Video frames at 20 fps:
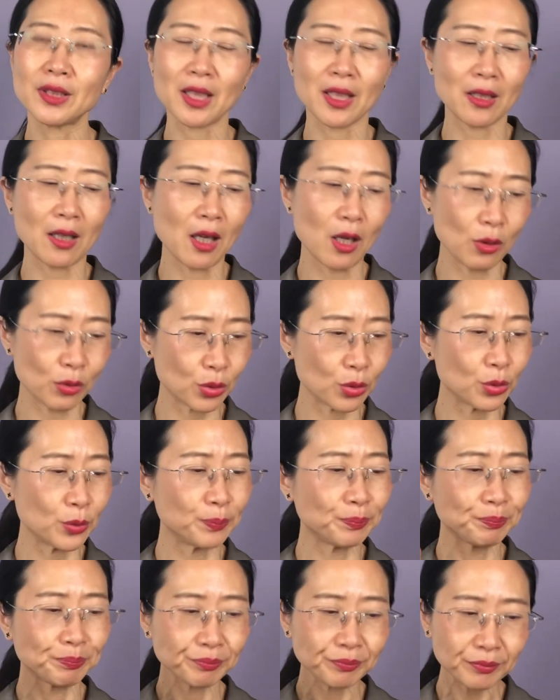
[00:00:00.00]
险的好处，
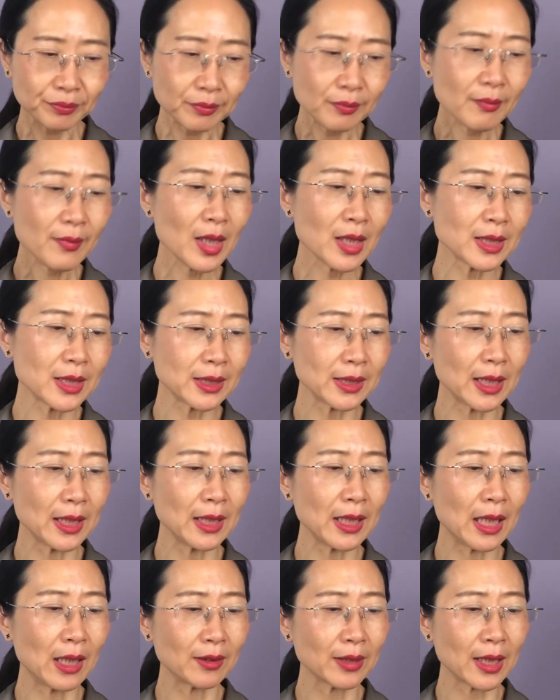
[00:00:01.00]
这是很
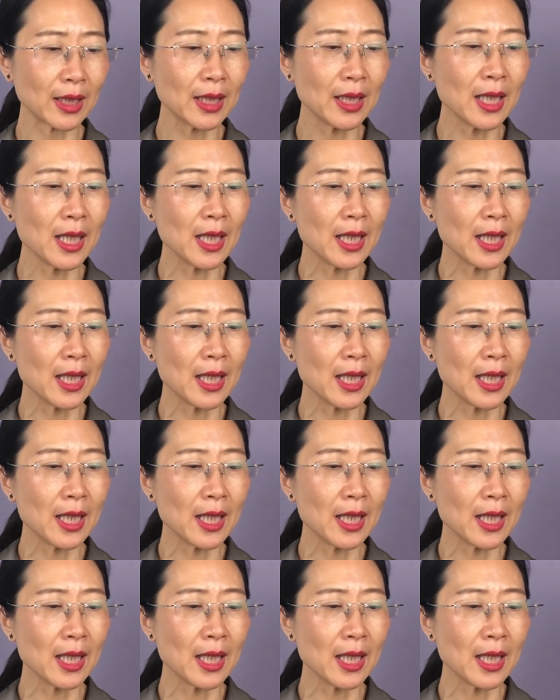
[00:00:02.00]
好的。